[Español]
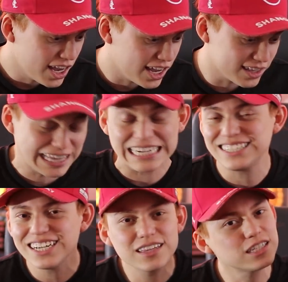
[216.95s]

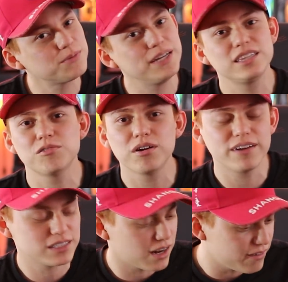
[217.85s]
320 eh,
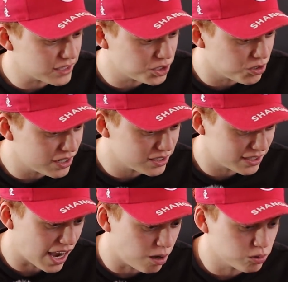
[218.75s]
nuevas grabaciones
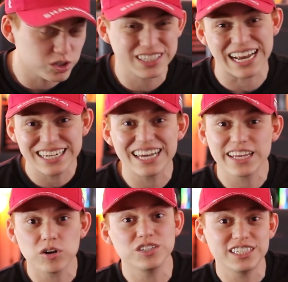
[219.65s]
de autos que
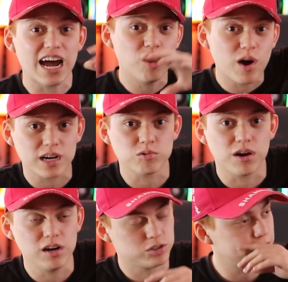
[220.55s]
añadieron ya lo
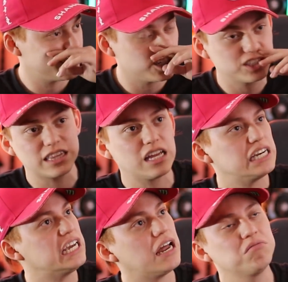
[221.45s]
actual, o sea, si ellos ya
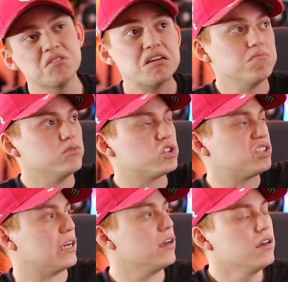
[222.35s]
tenían, no
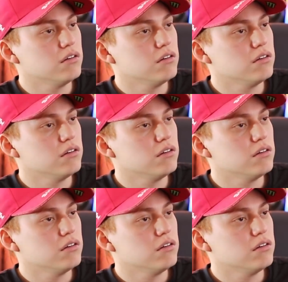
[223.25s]
sé,